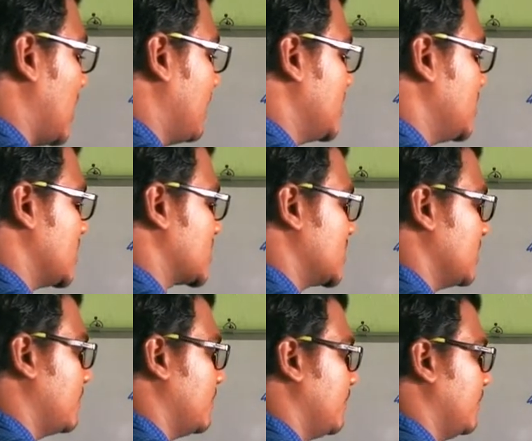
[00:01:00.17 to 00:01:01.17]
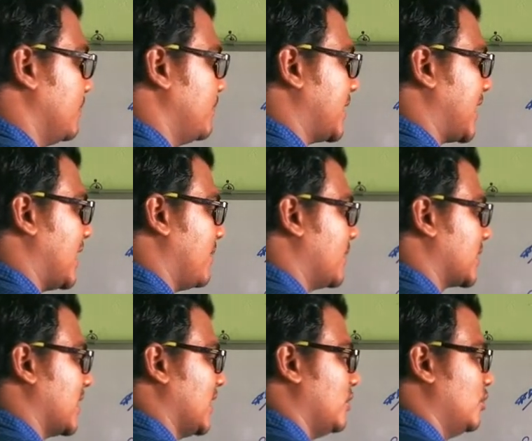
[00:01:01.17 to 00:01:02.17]
हमें जीएसटी पटाना
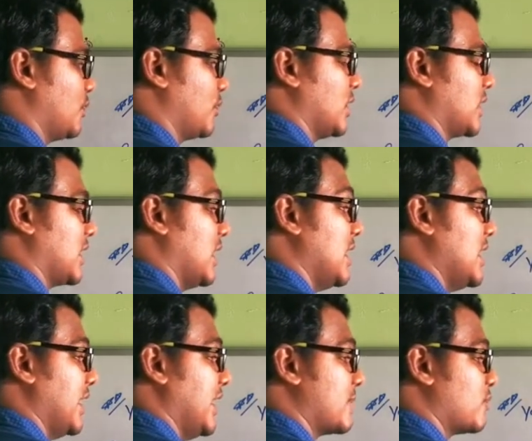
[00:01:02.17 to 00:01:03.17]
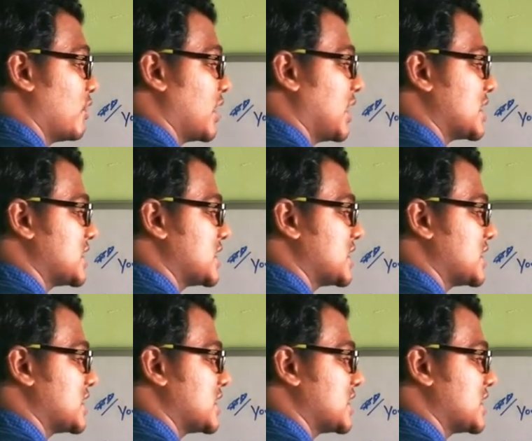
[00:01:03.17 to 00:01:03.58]
पड़ता है दो प्रोडक्ट का एक प्रोडक्ट का